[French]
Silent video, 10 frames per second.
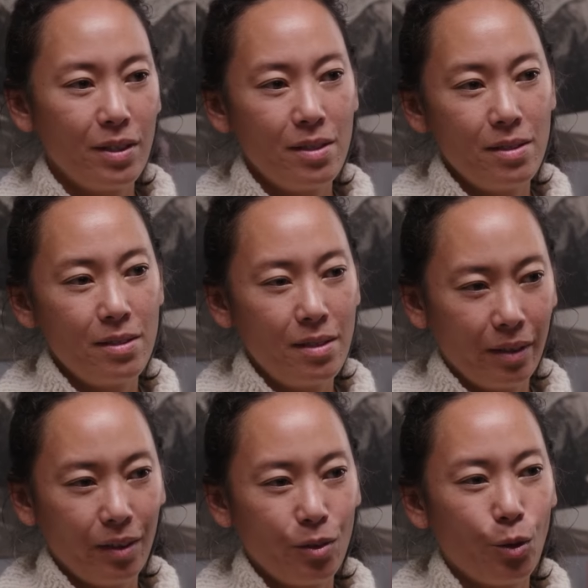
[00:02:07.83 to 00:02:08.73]
des
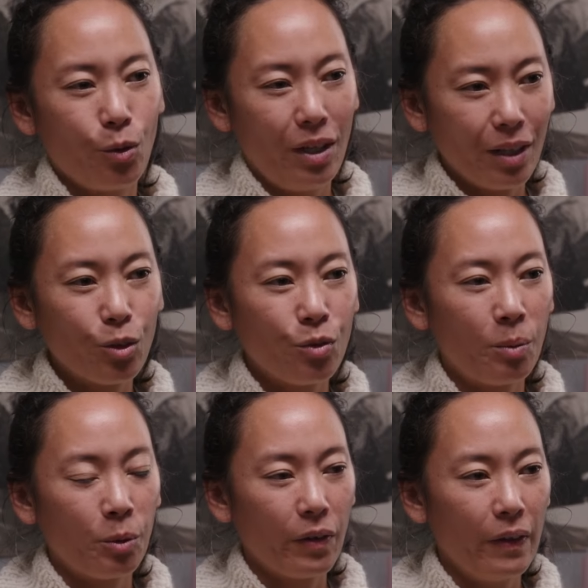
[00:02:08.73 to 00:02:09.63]
ingrédients
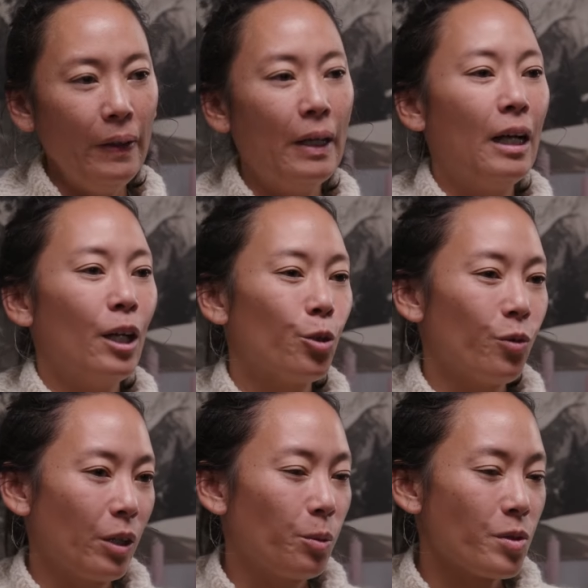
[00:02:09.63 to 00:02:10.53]
lactofermentés. Donc, on
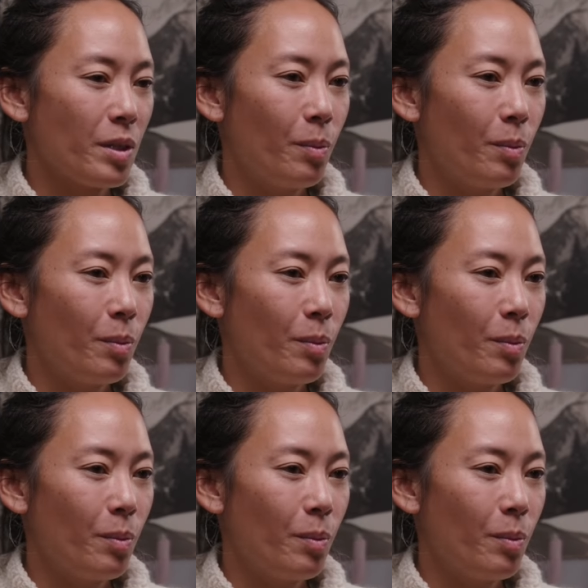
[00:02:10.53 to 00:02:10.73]
va commencer